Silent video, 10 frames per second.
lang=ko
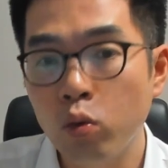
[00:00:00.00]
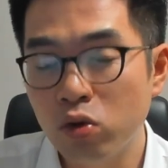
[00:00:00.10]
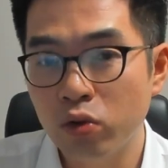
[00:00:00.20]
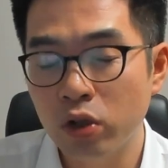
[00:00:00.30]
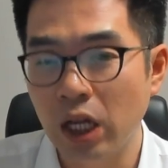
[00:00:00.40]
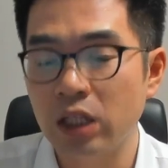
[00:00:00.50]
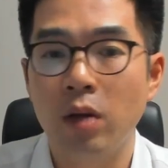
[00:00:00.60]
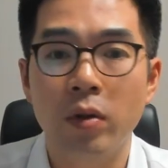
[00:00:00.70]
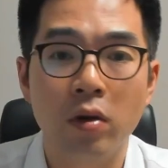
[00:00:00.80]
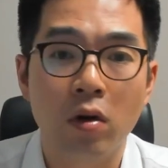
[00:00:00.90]
부분을 다시
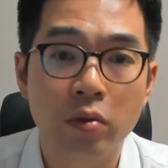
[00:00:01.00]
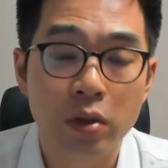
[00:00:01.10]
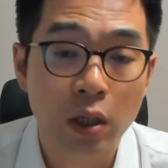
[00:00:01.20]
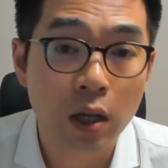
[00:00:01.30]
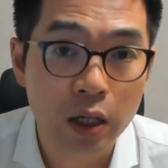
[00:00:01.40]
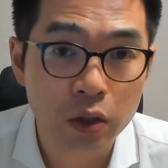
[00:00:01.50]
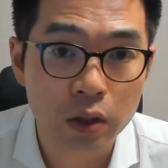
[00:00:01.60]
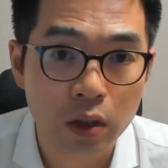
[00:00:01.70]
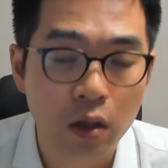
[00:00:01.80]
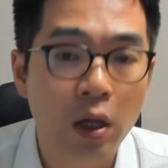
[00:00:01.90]
한번 여러분들이
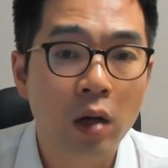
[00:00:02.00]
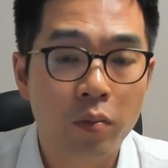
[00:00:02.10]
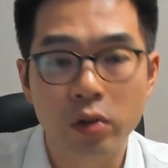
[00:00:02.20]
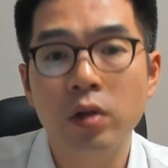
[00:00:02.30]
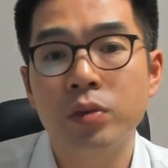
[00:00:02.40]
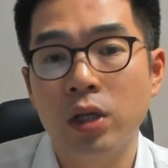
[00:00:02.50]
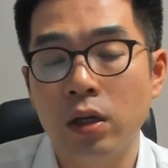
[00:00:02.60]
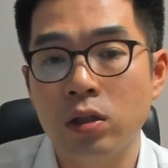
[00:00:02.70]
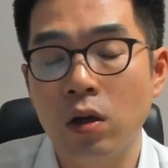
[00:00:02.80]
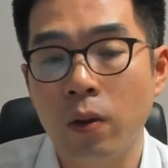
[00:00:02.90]
생각하셔서
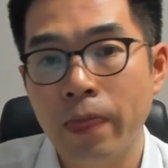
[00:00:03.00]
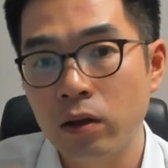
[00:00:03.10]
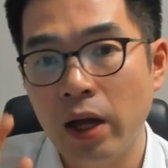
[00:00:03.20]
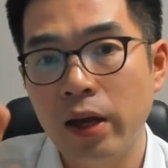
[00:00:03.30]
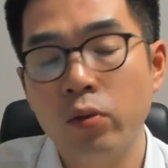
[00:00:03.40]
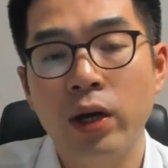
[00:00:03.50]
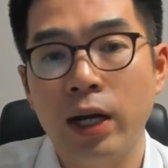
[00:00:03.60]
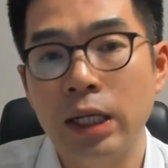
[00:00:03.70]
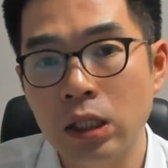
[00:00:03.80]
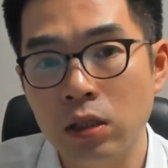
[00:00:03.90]
면접장에서 타인과의
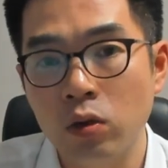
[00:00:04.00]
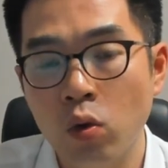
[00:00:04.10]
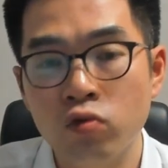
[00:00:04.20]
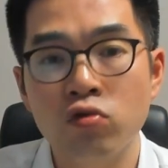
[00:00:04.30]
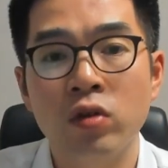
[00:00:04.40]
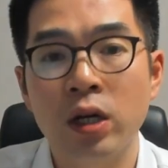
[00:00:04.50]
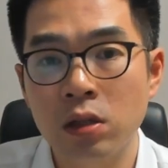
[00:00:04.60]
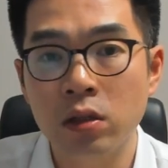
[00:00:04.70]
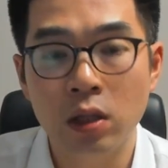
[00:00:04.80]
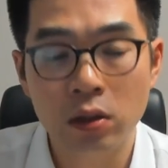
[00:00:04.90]
갈등 혹은 누군가를
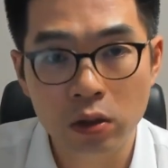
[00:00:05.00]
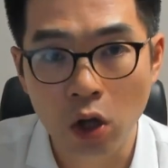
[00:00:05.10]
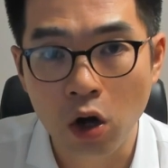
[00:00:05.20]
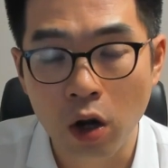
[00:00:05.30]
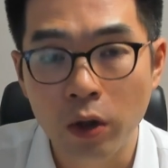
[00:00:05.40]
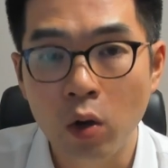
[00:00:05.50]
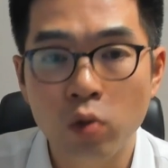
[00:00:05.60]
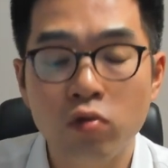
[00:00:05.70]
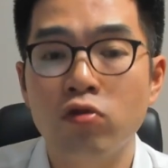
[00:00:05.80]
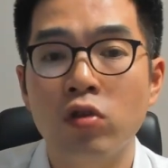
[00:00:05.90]
설득했던 경험 혹은
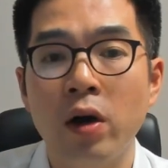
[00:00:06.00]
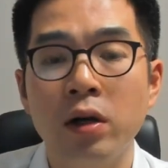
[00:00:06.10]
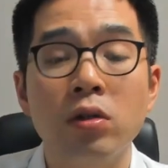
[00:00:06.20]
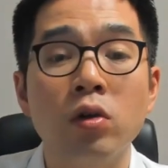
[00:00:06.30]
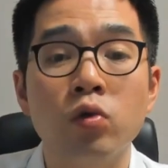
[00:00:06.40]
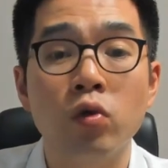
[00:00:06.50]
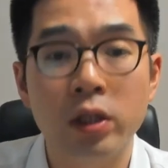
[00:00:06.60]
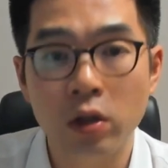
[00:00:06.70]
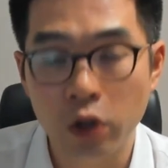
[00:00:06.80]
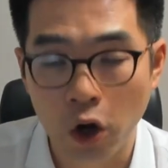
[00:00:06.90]
누군가와 의견 조율을
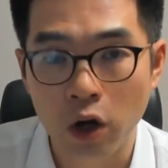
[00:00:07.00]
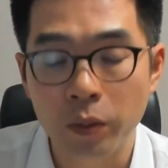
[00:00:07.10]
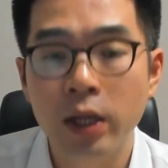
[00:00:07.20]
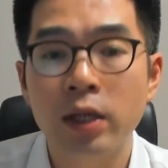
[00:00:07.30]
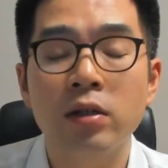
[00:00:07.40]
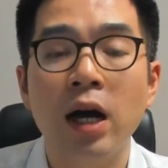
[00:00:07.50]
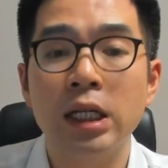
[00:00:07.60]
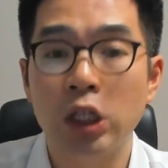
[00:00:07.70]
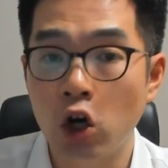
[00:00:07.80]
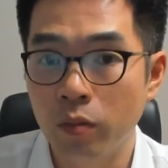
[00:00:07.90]
했던 경험, 그러한
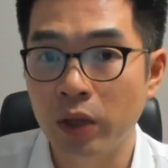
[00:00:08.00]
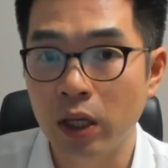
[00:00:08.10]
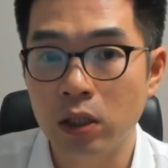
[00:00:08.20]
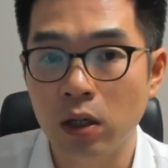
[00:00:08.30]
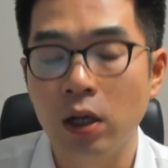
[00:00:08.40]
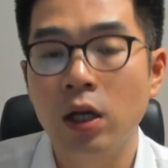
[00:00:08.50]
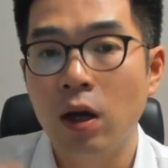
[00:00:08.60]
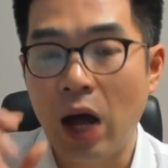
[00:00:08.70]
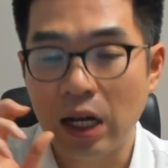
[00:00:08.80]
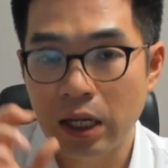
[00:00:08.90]
경험 내에서
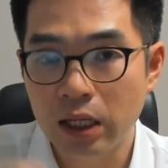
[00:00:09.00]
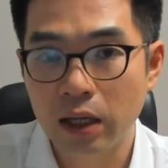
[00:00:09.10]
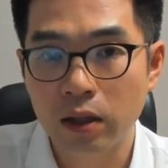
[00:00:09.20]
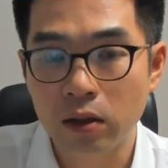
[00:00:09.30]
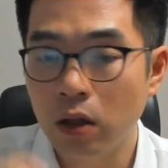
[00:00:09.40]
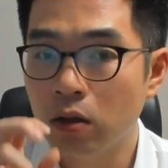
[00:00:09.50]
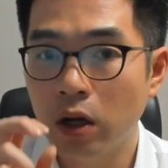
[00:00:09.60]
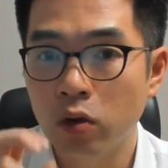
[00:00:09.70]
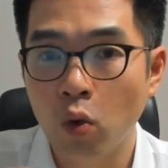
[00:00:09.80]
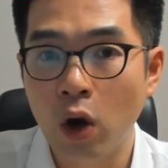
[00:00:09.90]
아까 이야기했던
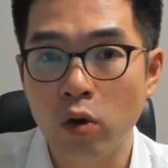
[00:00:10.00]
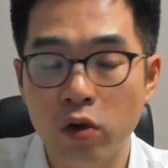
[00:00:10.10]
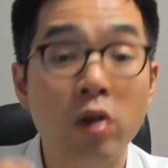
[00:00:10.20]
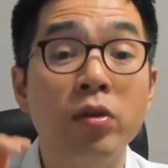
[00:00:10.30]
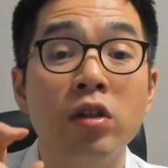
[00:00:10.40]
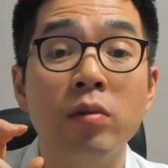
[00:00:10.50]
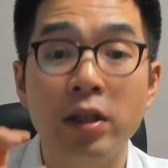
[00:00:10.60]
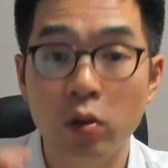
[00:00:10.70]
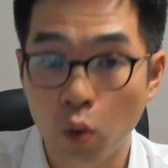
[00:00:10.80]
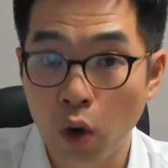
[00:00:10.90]
그러한 노하우,
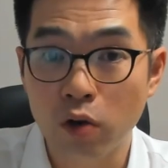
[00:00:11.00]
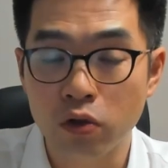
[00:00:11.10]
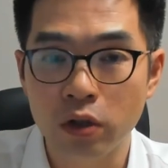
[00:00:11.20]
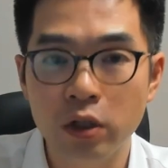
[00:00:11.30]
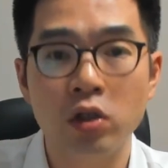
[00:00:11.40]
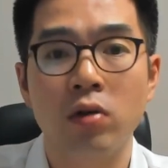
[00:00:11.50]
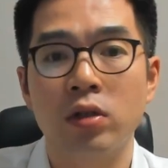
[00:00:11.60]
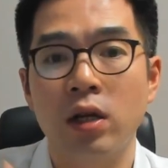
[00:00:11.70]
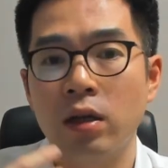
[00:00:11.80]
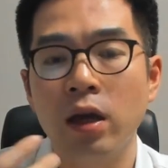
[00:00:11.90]
여러분들만의 노하우를
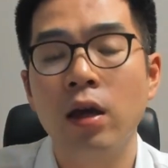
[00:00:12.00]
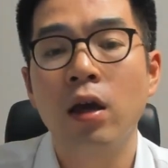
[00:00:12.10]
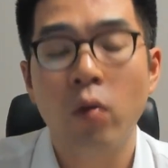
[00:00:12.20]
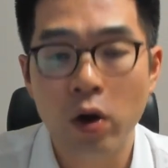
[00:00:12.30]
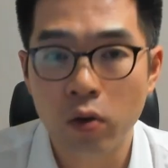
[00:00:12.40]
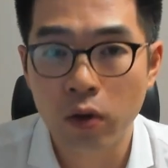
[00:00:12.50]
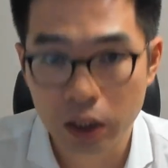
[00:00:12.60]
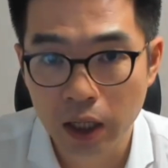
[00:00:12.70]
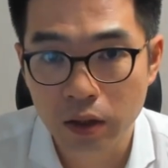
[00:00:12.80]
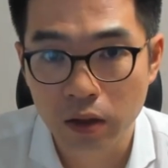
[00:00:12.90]
적절하게 활용을
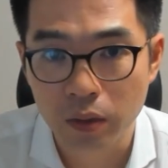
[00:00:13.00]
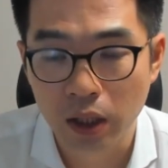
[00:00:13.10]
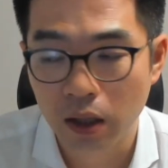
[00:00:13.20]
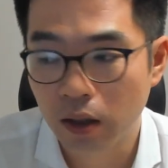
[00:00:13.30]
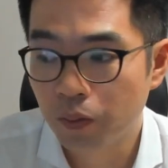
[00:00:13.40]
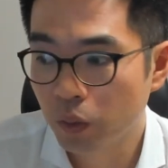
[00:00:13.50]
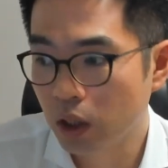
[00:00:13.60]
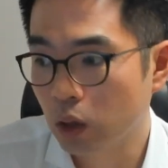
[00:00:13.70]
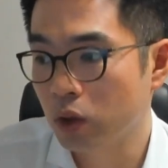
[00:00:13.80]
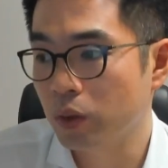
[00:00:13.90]
하시라는 겁니다. 자,
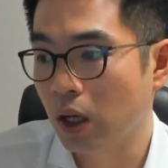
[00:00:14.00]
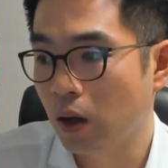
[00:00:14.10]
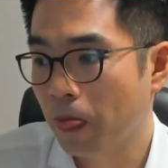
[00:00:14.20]
좋습니다.